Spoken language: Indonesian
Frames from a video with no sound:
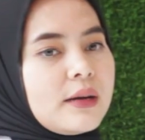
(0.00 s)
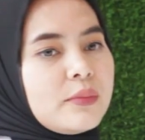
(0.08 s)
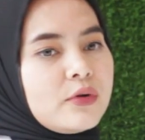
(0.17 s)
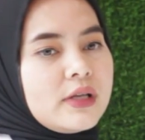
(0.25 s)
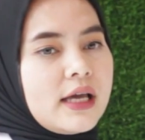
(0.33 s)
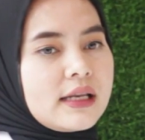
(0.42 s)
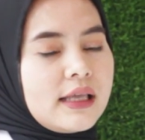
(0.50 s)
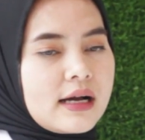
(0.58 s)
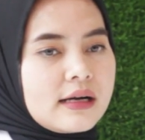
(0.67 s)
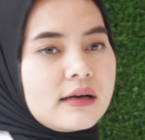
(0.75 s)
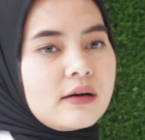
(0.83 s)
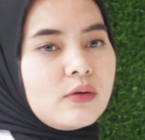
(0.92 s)
kemudian
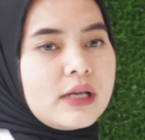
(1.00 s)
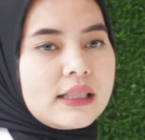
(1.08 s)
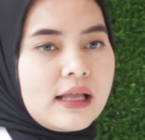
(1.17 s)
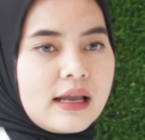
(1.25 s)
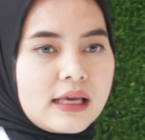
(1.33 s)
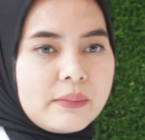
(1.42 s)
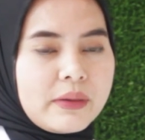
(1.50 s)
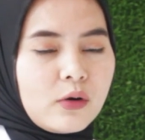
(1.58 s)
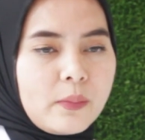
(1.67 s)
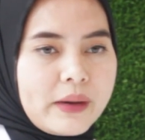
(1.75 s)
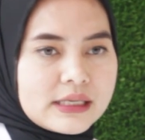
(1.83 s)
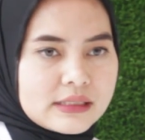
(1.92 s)
yang kulitnya lagi
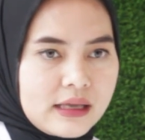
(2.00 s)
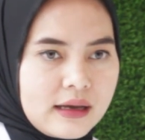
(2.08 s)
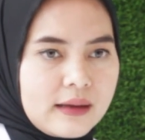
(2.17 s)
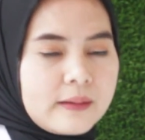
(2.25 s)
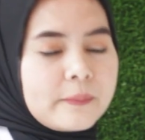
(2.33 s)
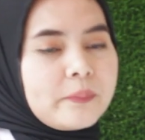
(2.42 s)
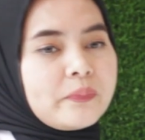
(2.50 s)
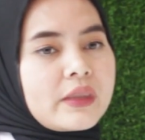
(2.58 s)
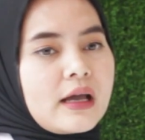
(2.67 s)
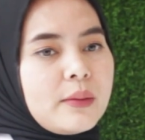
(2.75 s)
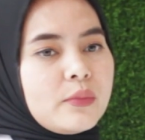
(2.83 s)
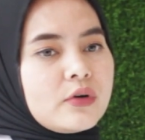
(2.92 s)
pengelupasan,
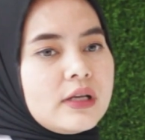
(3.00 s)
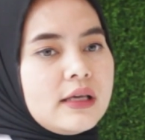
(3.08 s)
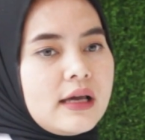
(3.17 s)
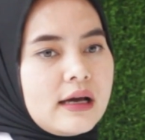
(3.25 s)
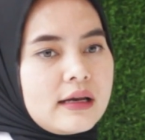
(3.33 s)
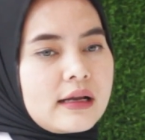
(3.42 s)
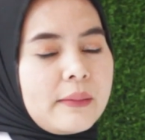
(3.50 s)
kemudian